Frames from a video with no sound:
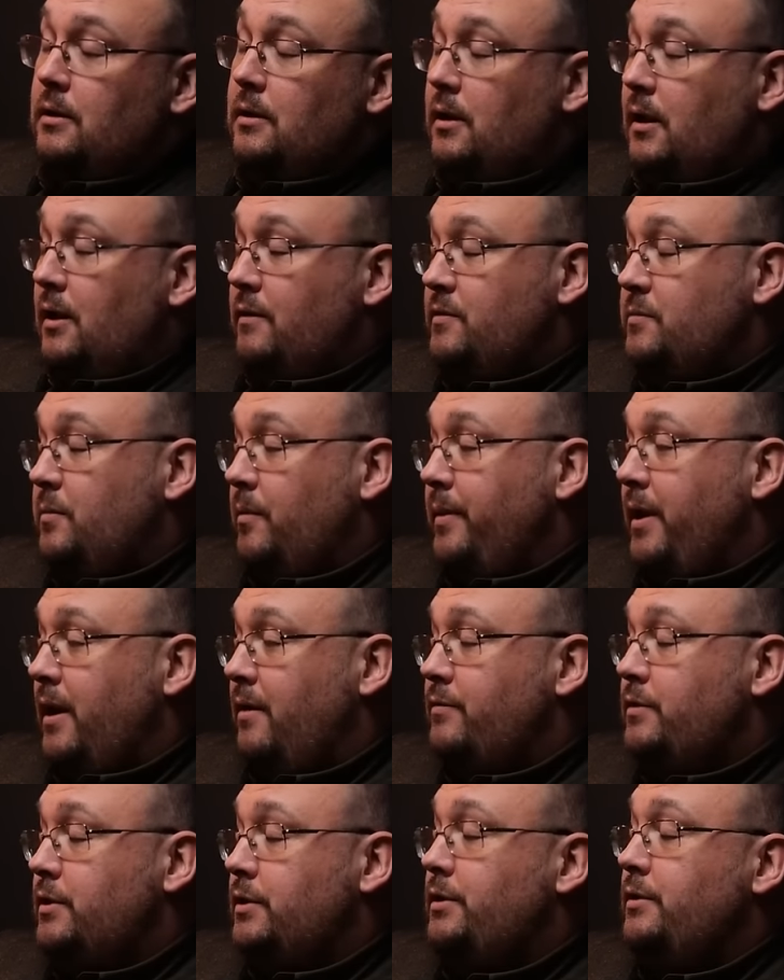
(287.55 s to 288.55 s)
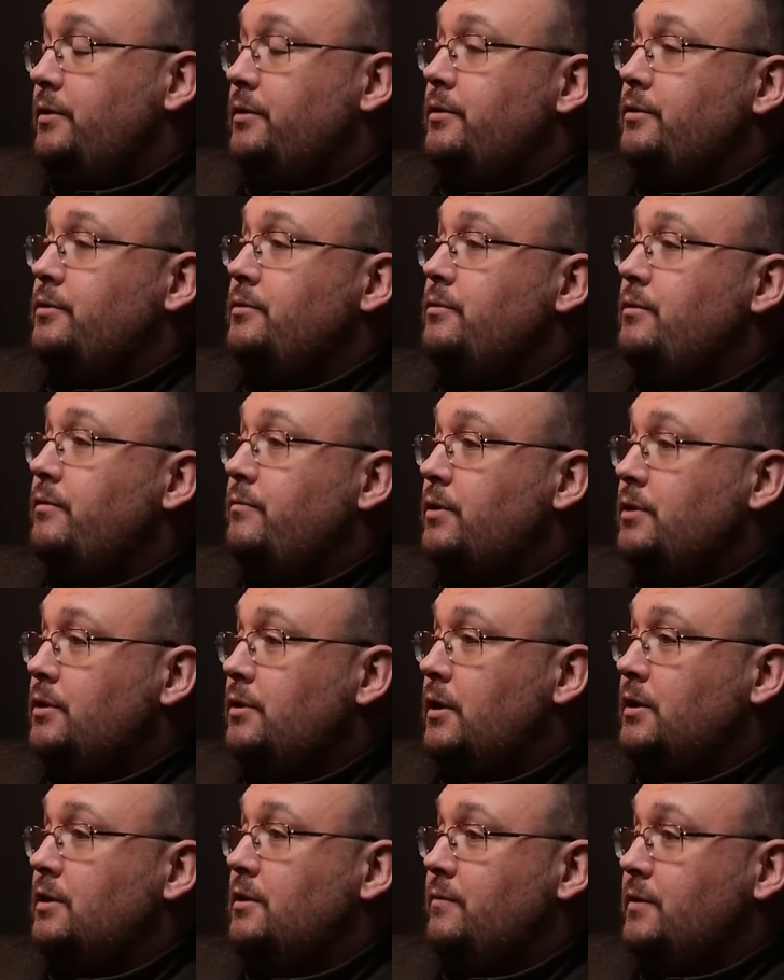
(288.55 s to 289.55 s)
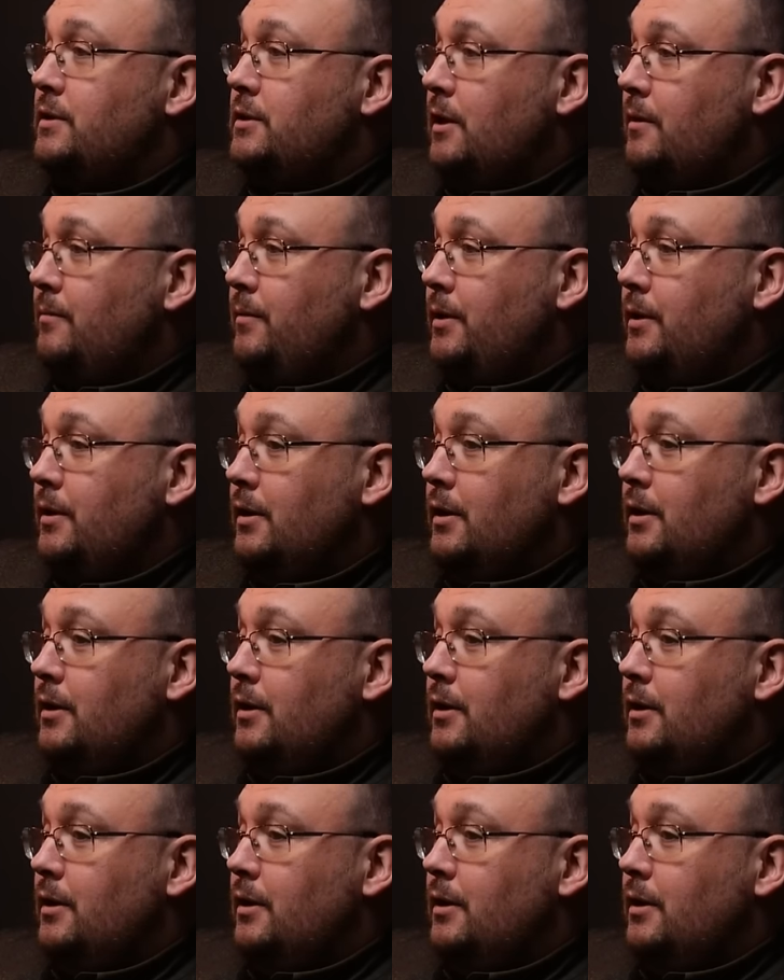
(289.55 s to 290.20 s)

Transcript: jak wspomniałem wcześniej, otoczył się właśnie aktywistami,